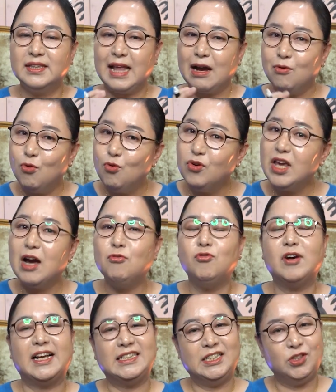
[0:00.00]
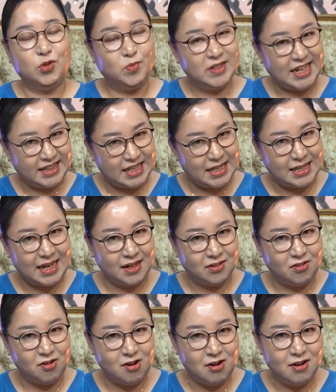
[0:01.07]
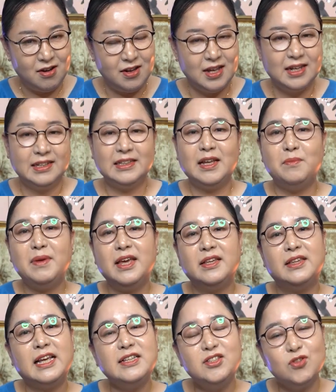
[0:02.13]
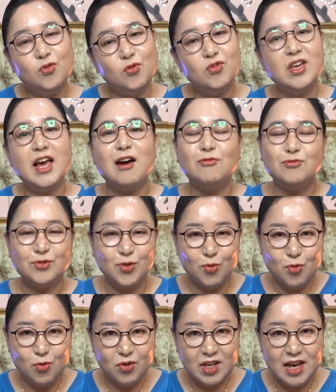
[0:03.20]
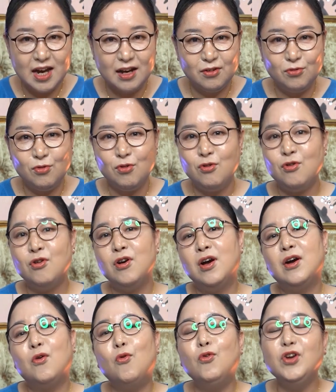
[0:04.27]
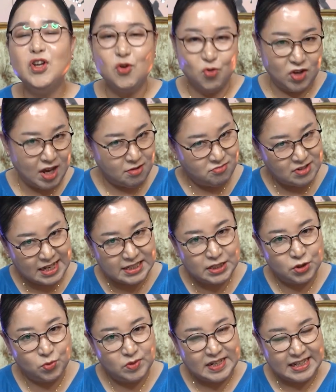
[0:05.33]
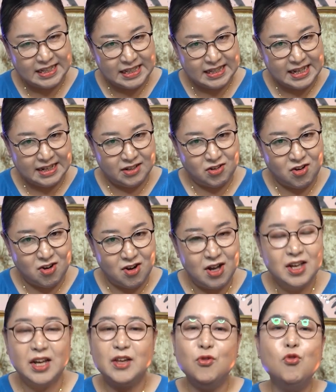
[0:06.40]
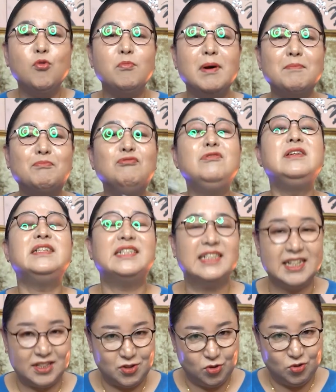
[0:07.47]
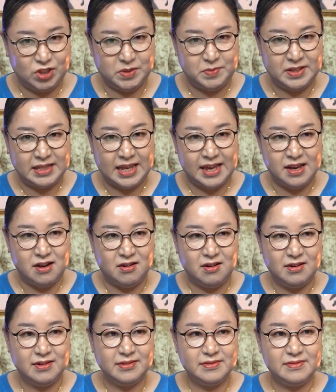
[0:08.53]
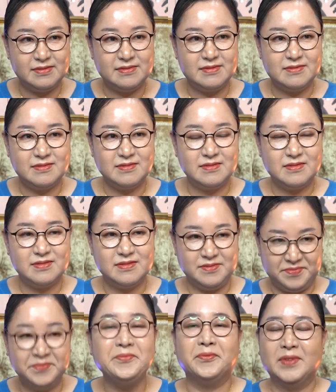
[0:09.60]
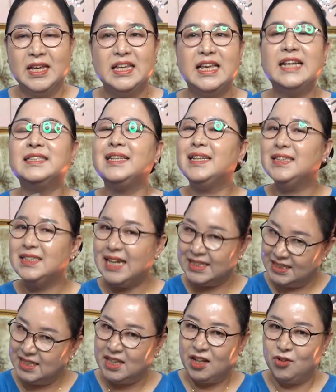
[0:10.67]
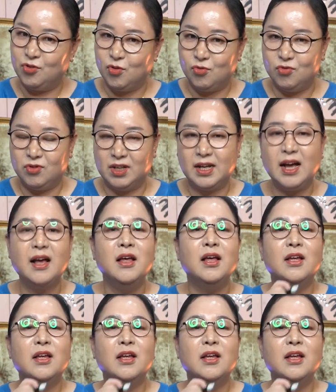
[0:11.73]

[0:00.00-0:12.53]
닭고기하고 같이 넣으면 안 된다는 거. 어. 그 다음에 돼지고기하고 소고기하고 오리고기하고 같이 넣으면 안 된다는 음. 거. 그러니까 요것만 분리시켜서 넣으시면 네, 돼요. 야채는 야채대로 넣고? 응. 음, 아. 야채는 야채대로 넣고. 네, 그러니까 네.